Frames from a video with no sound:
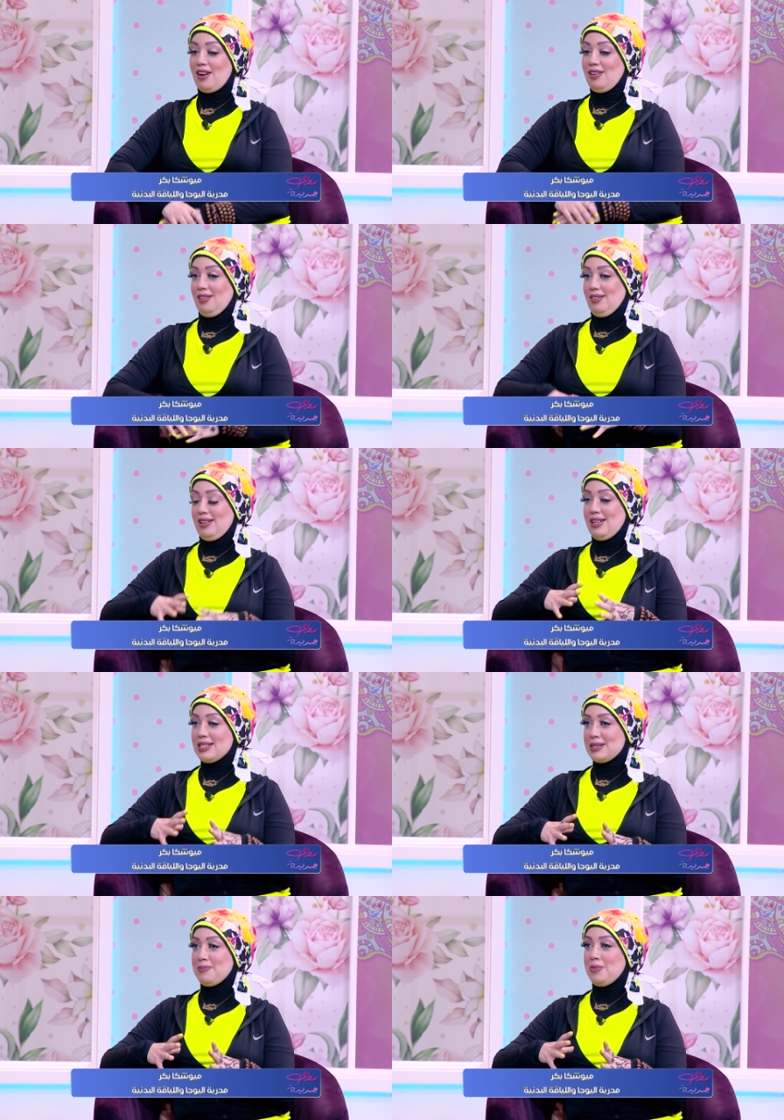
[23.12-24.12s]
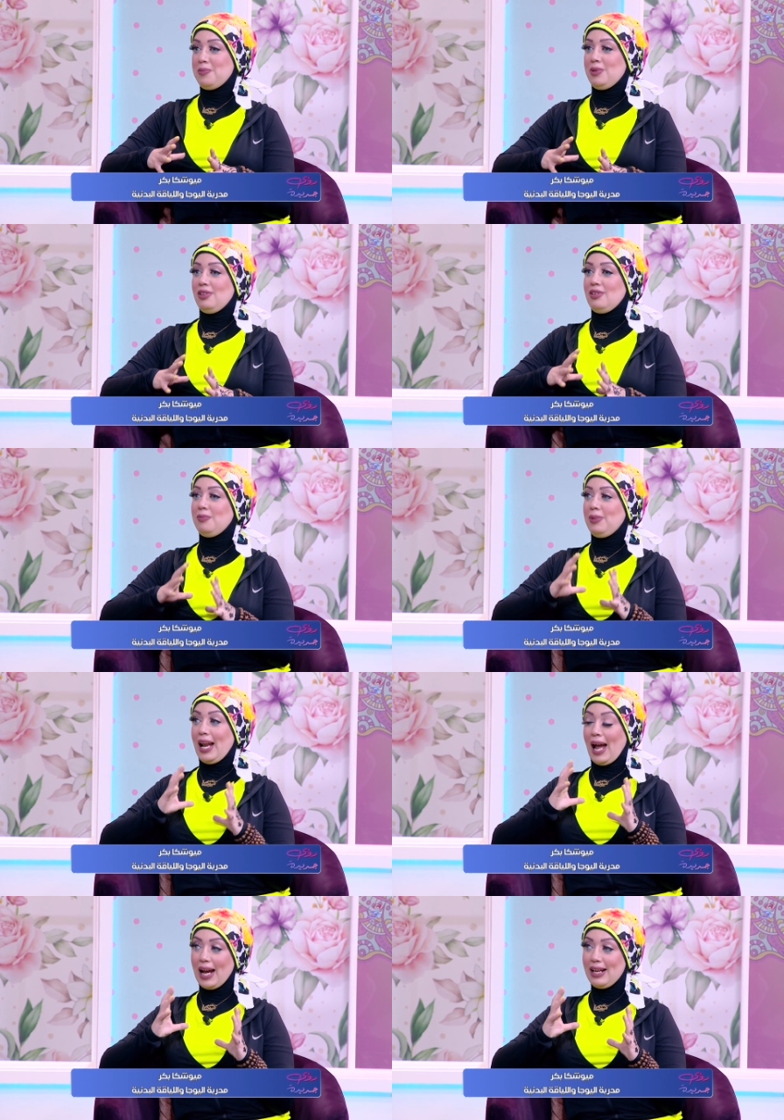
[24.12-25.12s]
الجسم
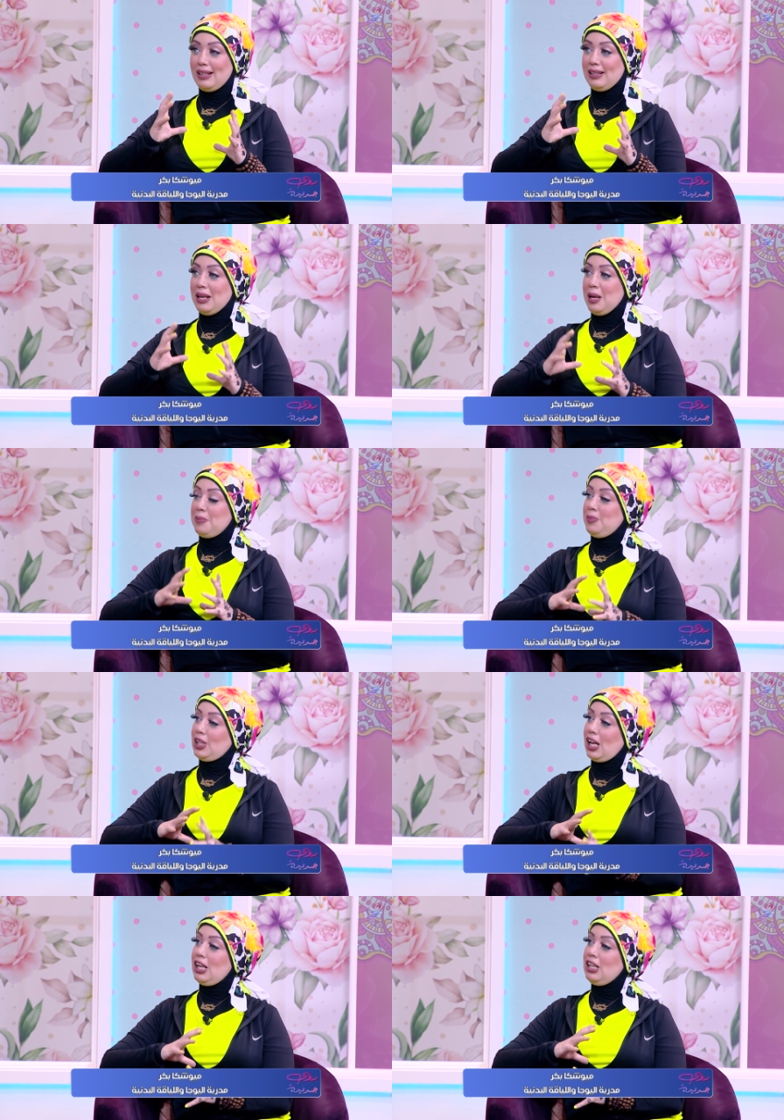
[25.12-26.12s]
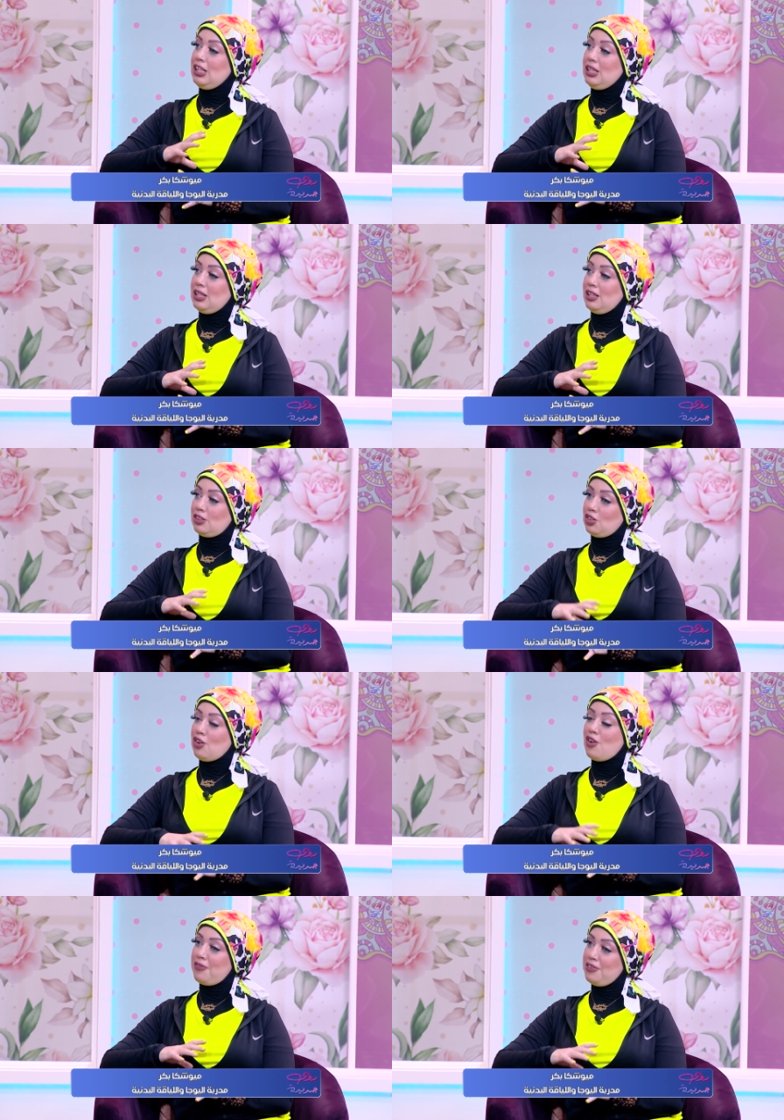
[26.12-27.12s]
بالعقل بتخلي
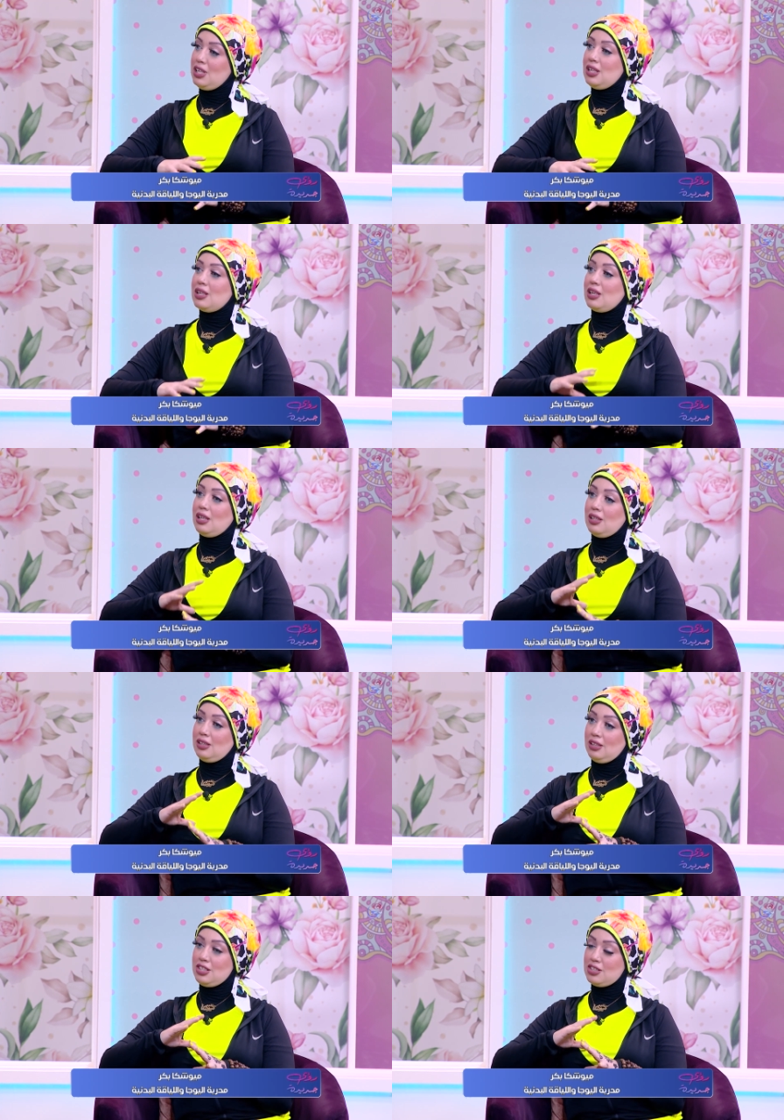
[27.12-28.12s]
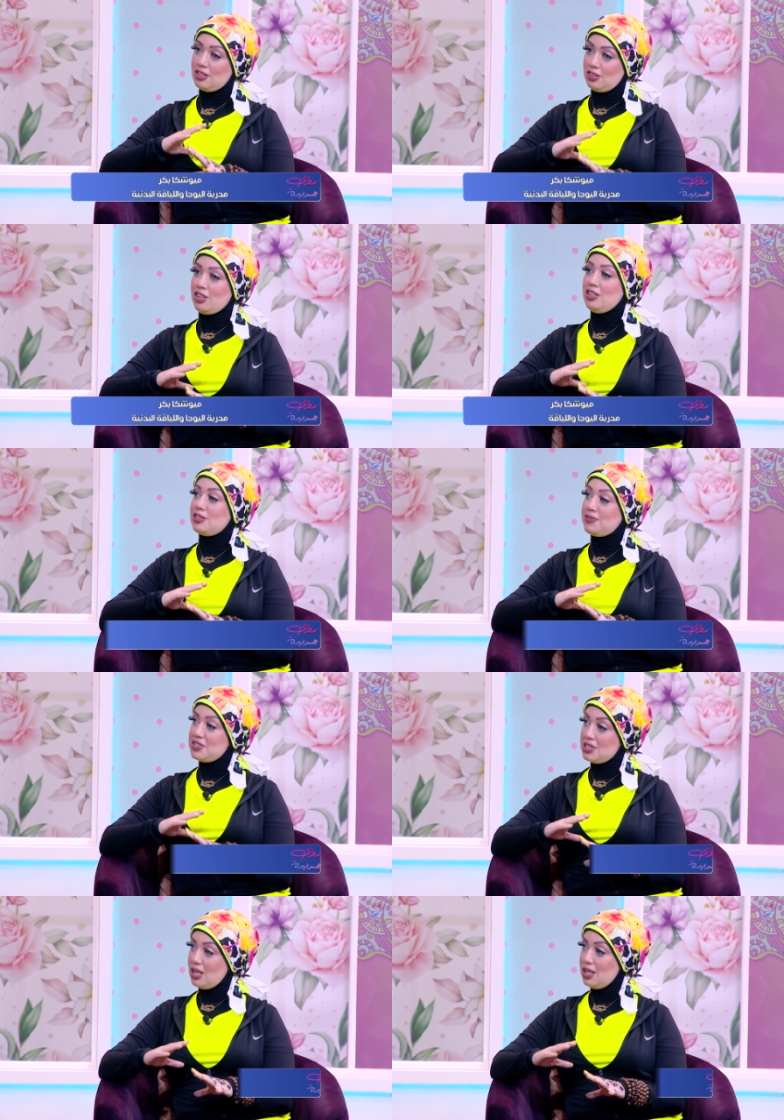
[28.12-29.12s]
الطاقه فيه آه، ان انت تقدري
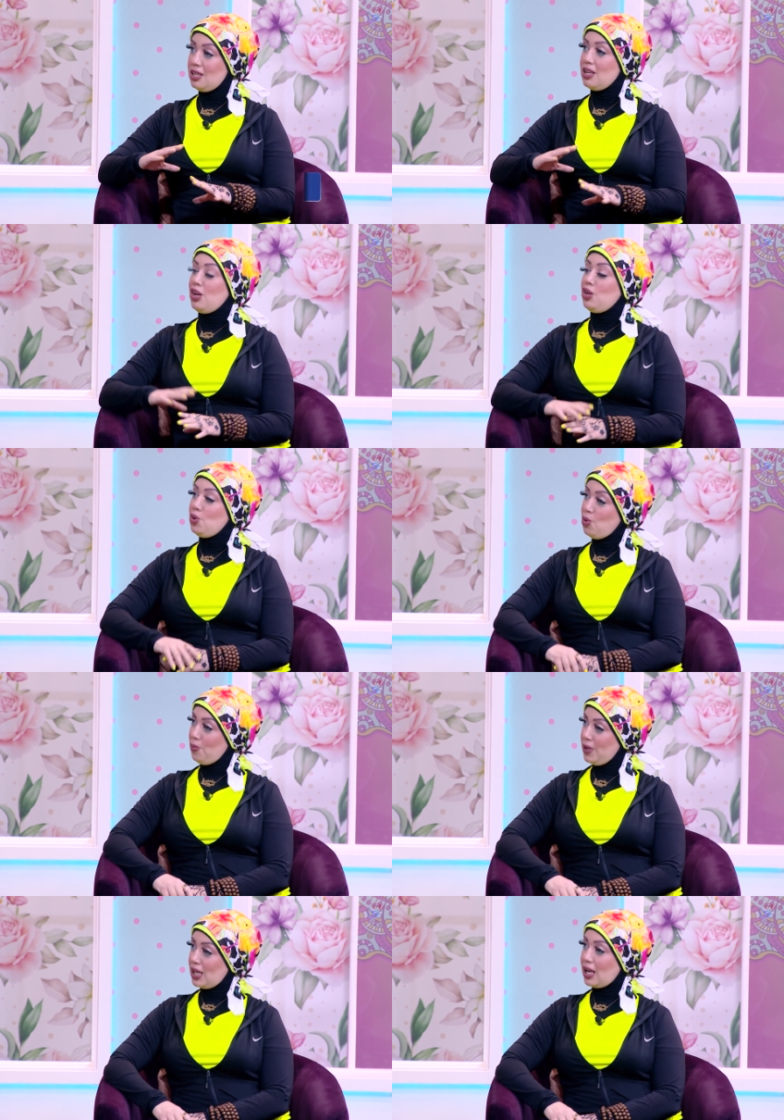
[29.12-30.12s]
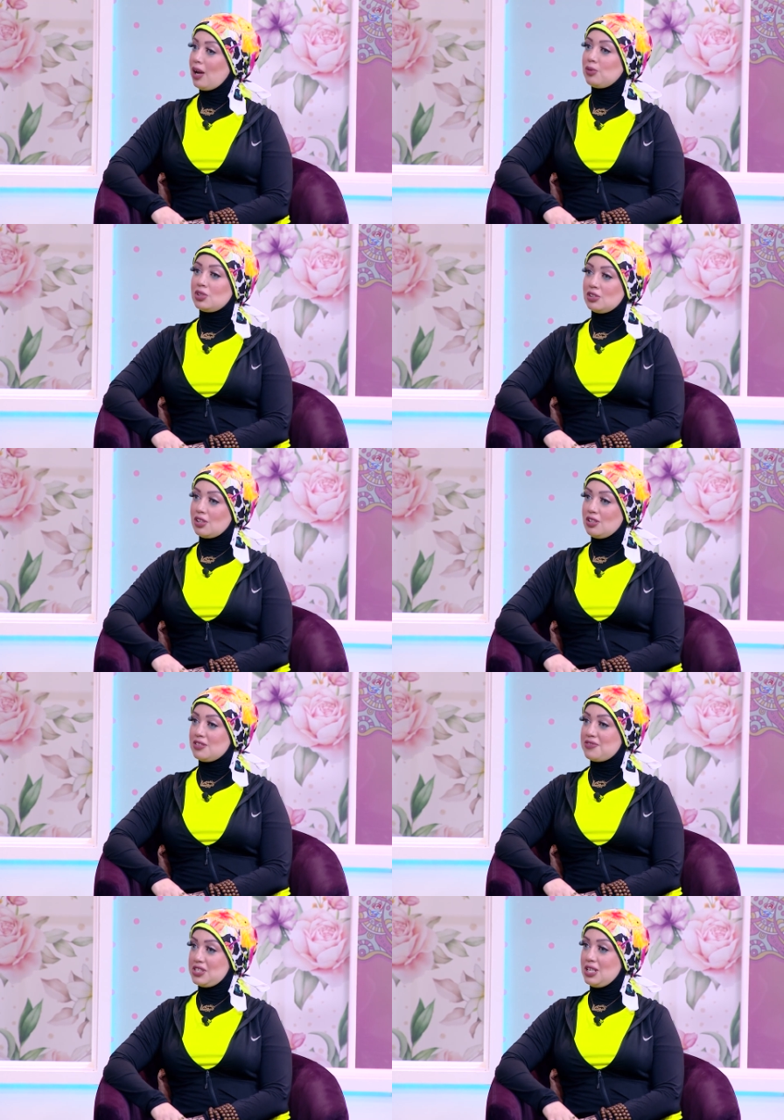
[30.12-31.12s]
تفصلي يومك او تقدري
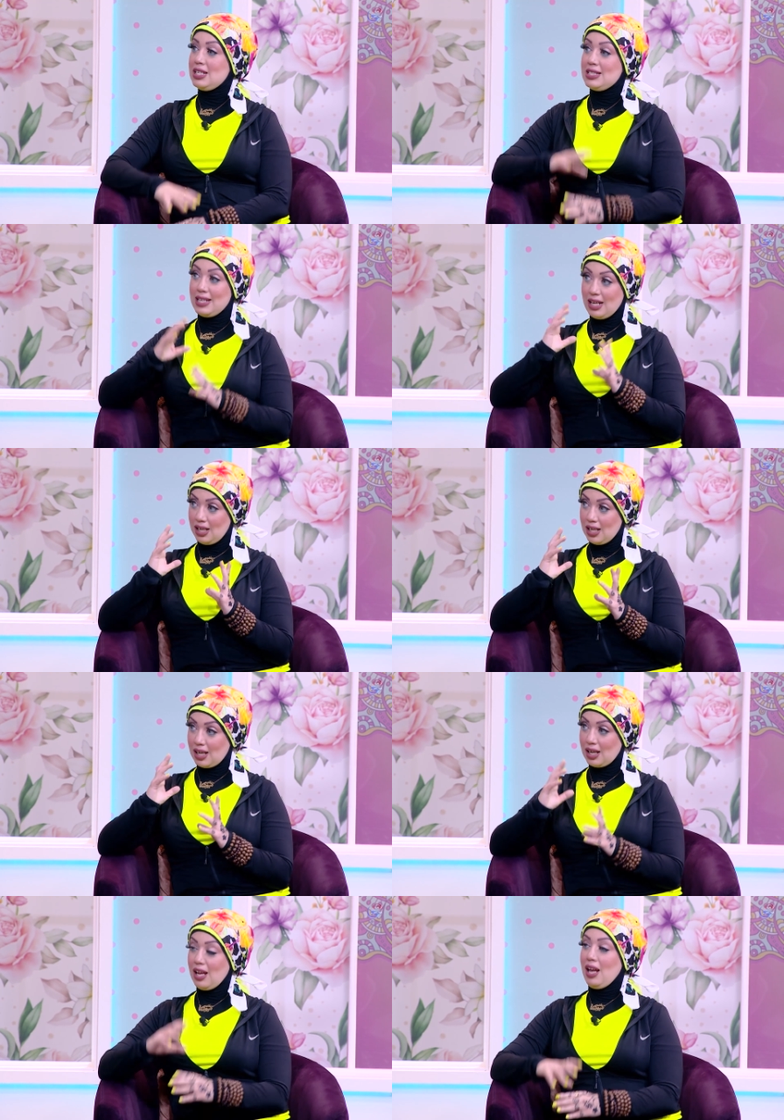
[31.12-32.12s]
تفصلي ذهنك